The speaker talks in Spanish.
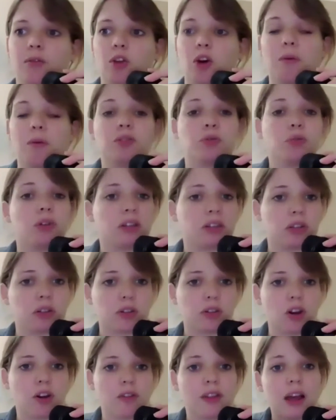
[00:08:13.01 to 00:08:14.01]
tome su
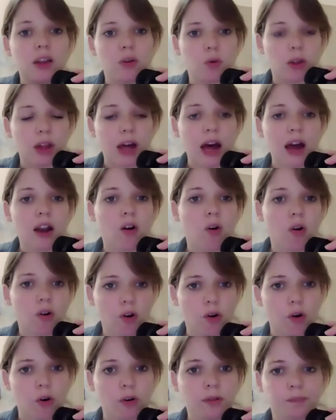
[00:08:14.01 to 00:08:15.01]
decisión de ayudar o
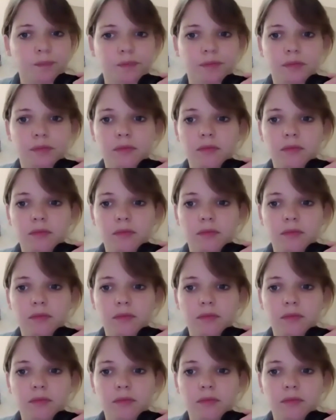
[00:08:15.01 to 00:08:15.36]
no.